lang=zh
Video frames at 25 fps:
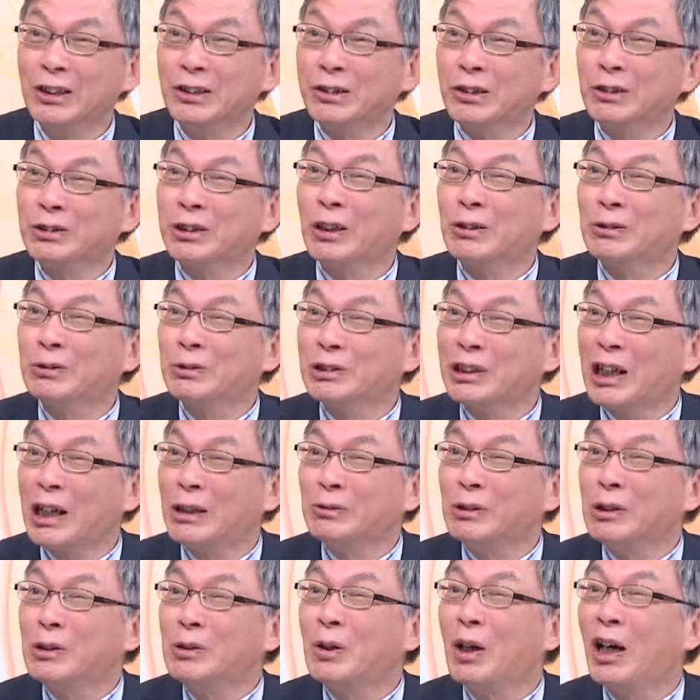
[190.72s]
受到儒家
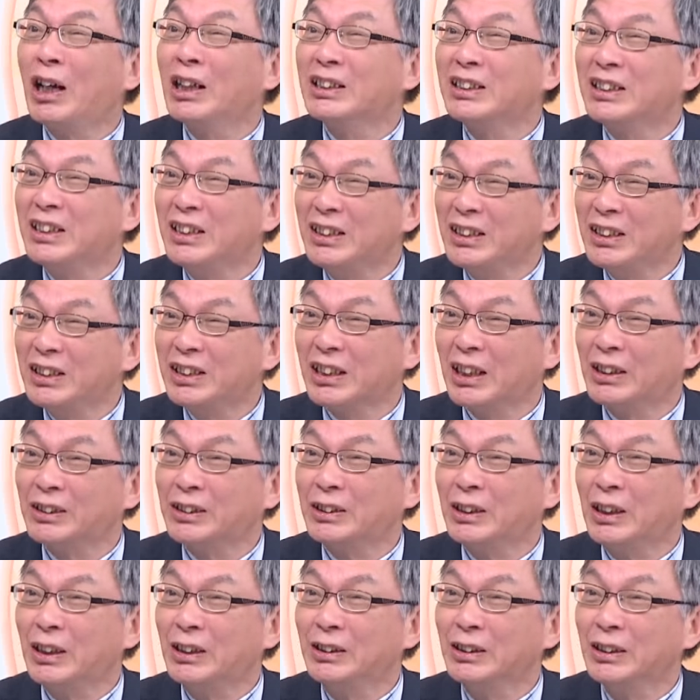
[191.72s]
文化影响
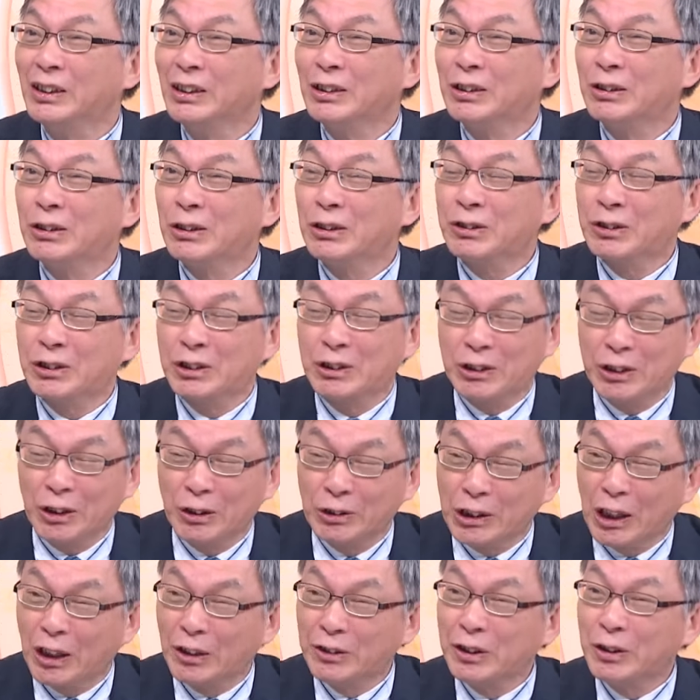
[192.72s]
的人，就是
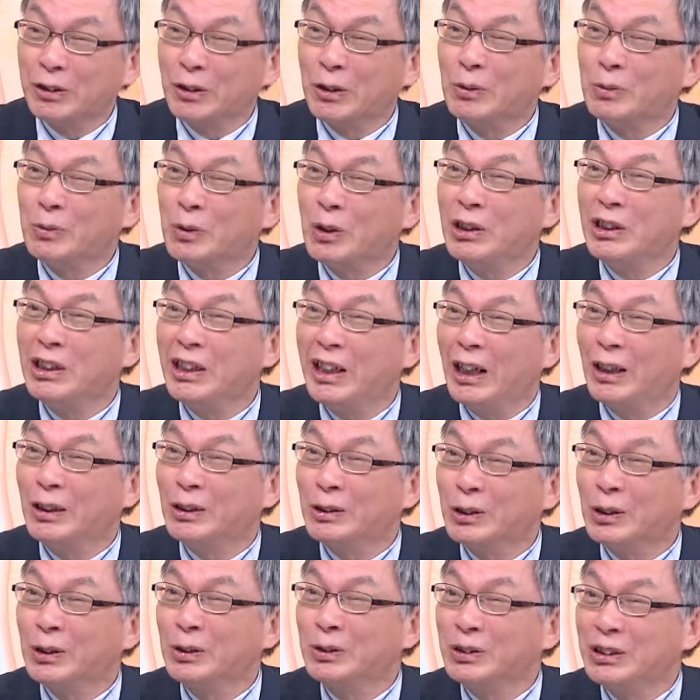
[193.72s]
受到这种温
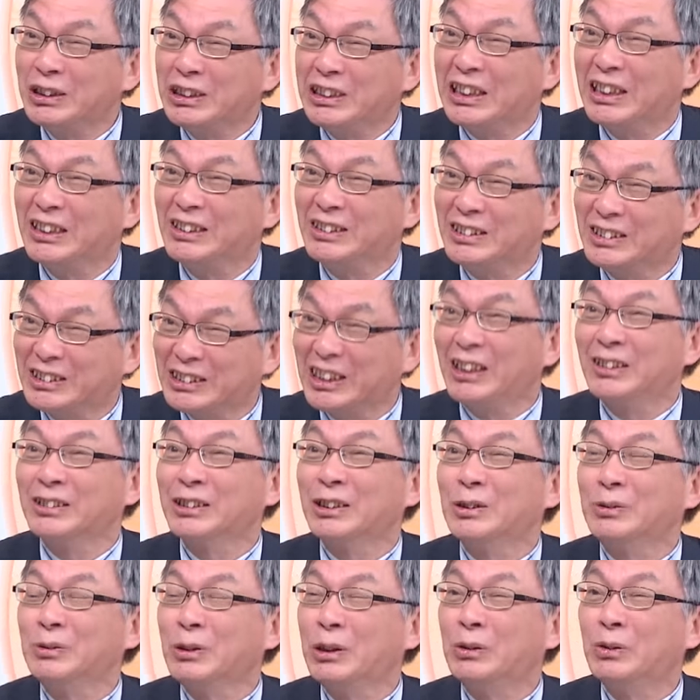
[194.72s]
良恭俭让
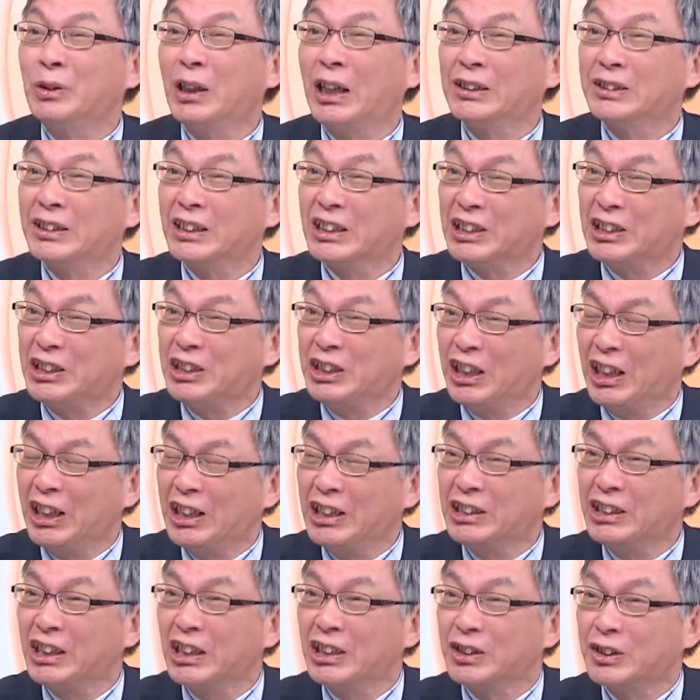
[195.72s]
的文化，这个
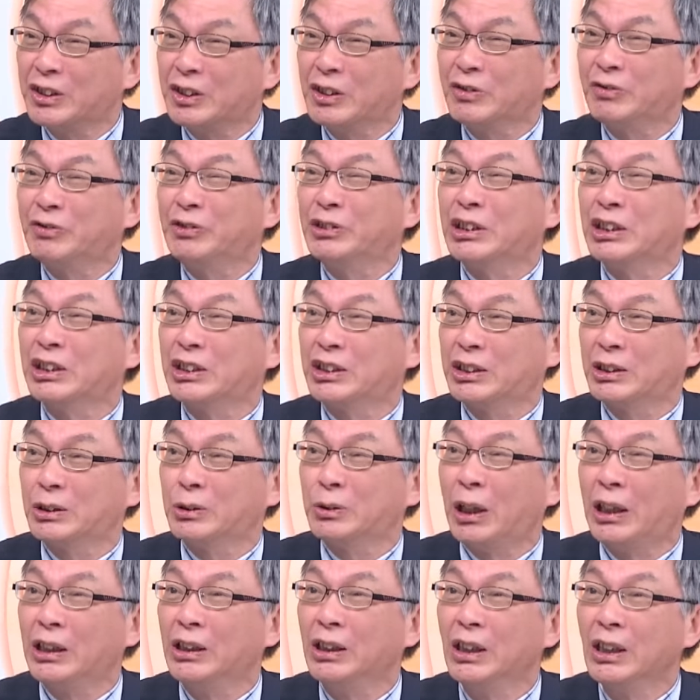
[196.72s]
节俭致富的习
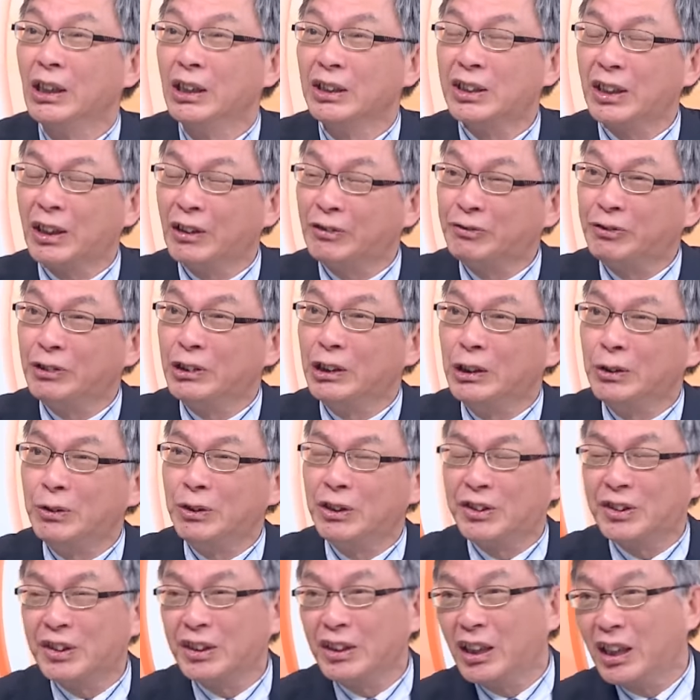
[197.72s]
惯，对，这个负利
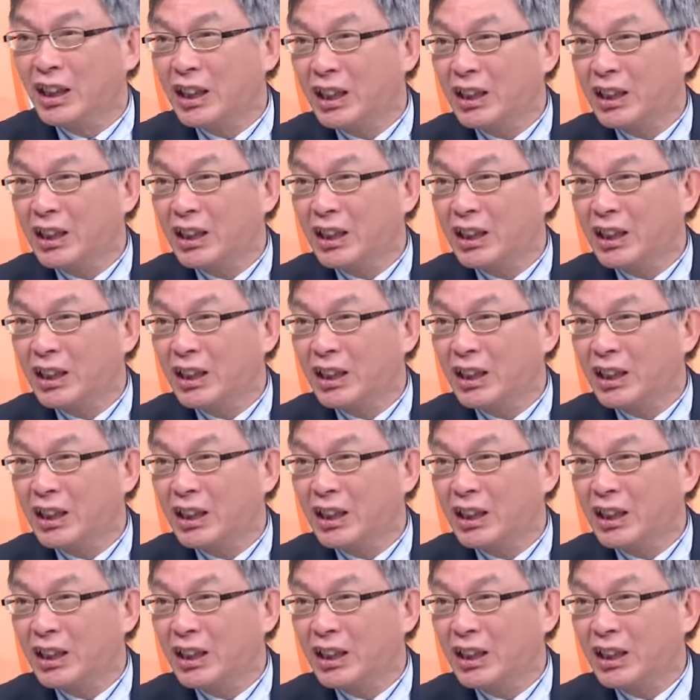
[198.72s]
率是一个